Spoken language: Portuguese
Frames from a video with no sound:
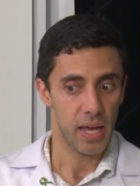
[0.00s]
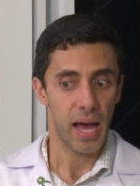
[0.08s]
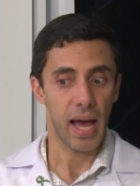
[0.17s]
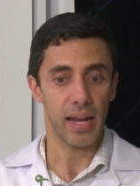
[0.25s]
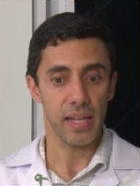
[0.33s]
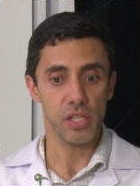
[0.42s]

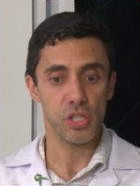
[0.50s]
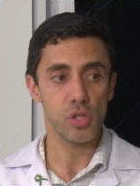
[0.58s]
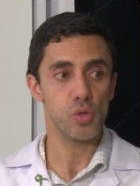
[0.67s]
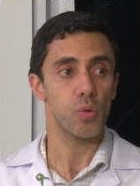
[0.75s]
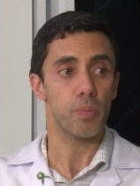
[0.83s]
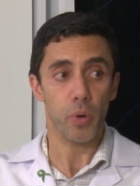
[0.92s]
Além
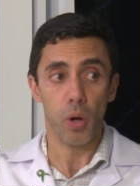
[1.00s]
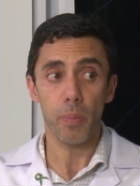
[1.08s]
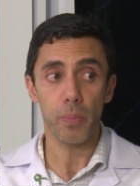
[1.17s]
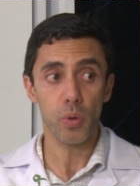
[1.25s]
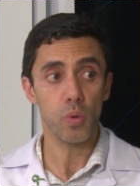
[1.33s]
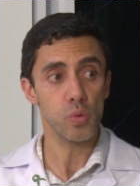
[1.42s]
disso, o
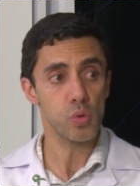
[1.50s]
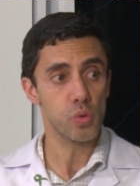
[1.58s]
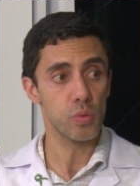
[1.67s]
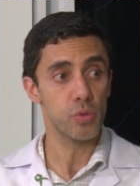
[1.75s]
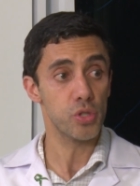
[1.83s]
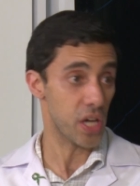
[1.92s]
próprio
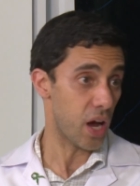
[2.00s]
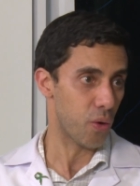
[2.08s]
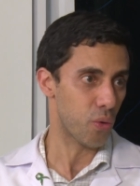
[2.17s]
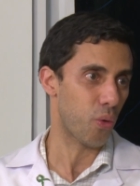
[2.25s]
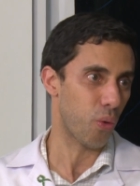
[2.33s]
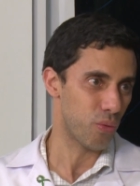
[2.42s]
consumo de
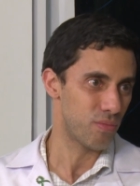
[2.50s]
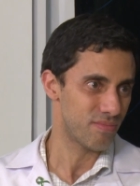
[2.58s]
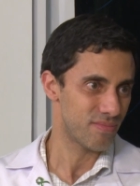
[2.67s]
álcool,